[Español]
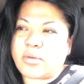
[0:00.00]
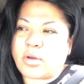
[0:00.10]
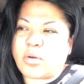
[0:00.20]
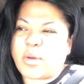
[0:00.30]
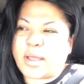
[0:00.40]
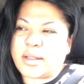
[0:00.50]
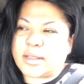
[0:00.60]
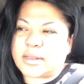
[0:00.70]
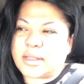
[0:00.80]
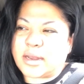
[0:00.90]
luego voy a
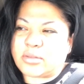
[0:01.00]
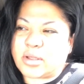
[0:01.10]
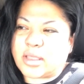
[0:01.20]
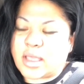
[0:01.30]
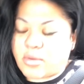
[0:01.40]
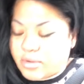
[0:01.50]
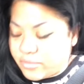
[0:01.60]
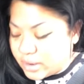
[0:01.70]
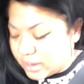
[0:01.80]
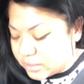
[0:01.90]
andar tirando aquí agua
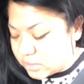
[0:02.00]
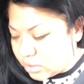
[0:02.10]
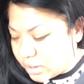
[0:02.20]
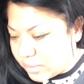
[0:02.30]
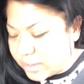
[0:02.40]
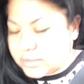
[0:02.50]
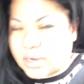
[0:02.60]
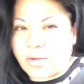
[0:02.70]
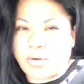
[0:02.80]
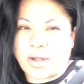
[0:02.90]
afuera. Eso es lo que voy a
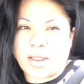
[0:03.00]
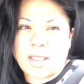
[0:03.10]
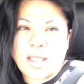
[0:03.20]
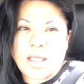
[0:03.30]
hacer ahora.